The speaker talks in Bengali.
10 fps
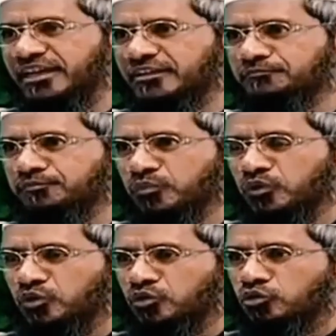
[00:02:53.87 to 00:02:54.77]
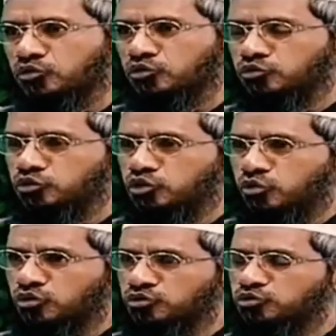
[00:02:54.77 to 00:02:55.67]
যে
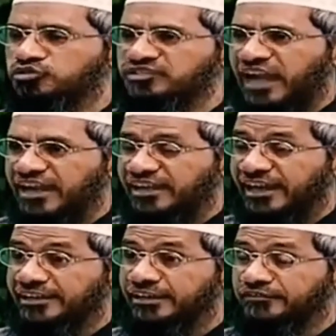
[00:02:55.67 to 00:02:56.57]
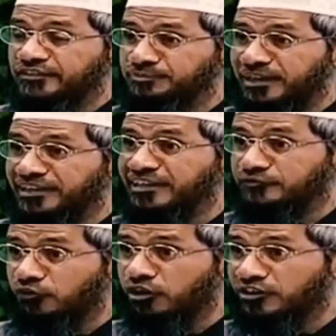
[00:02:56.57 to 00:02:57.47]
তোমরা কি বিদেশিদের মতো উঠে দাঁড়িয়ে
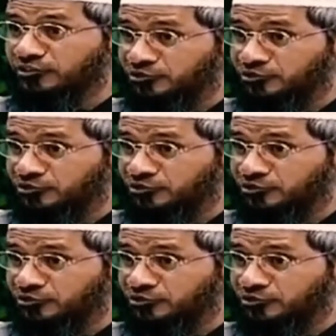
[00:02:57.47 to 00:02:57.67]
আমাকে সম্মান